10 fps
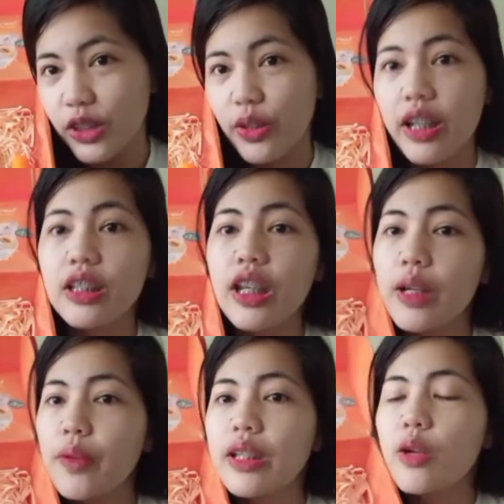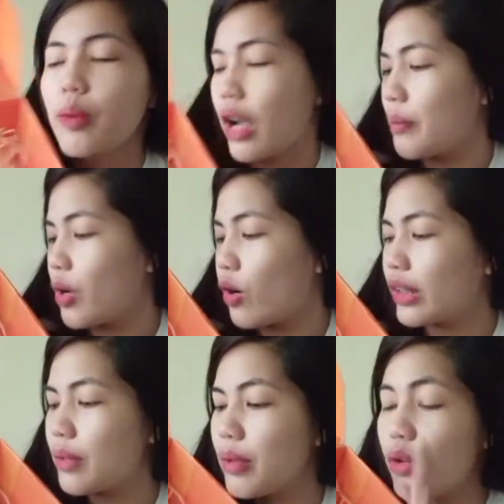So, yan. Anyway, sobrang happy
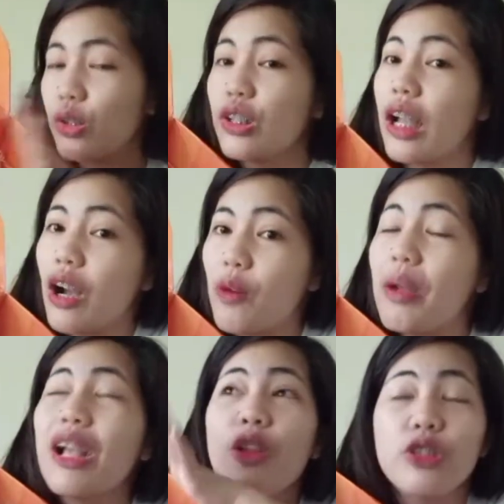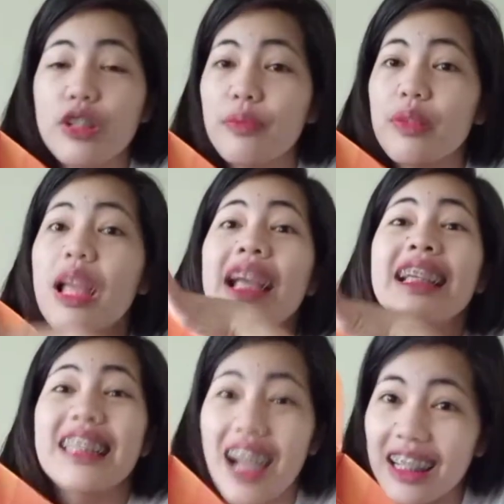ako kasi may lotion na ako. May lotion
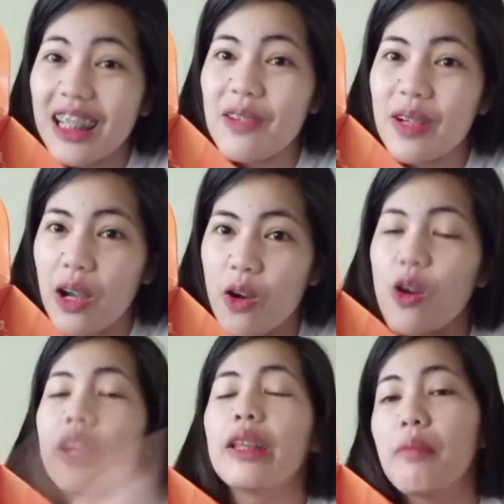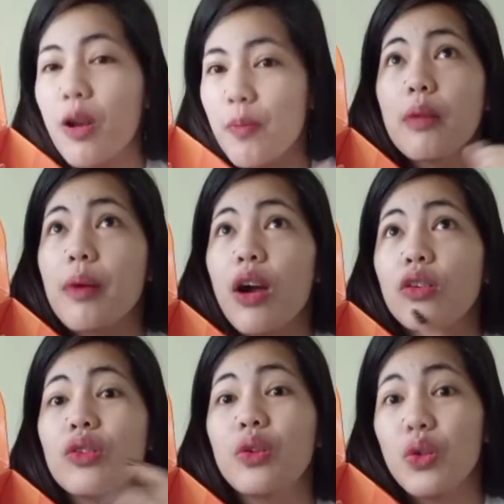stock na naman ako. Kahit meron pa ba
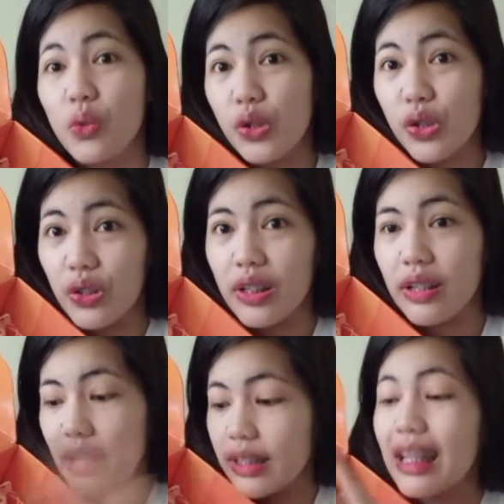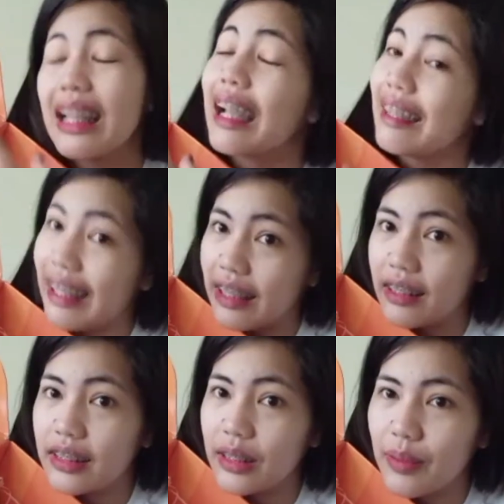akong lotion na silka din.
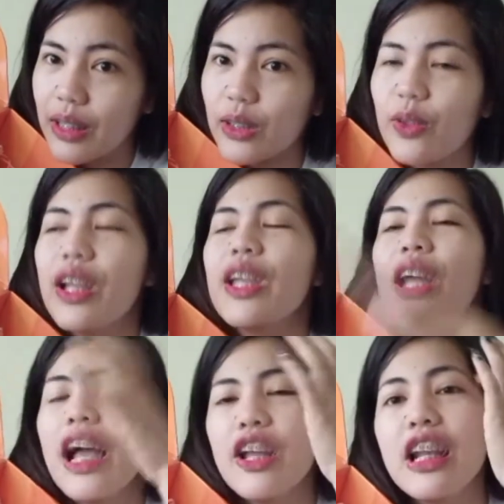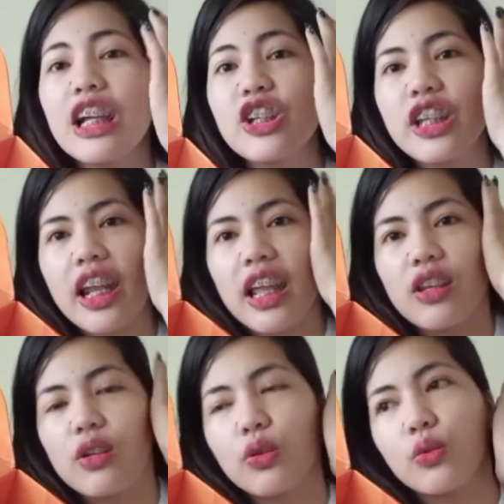Diba? So, ayun lang yung
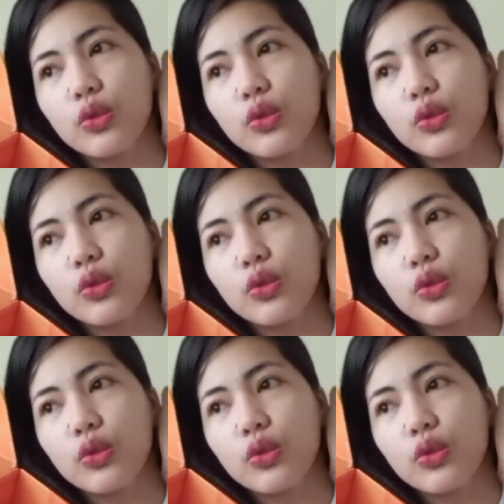sekreto din.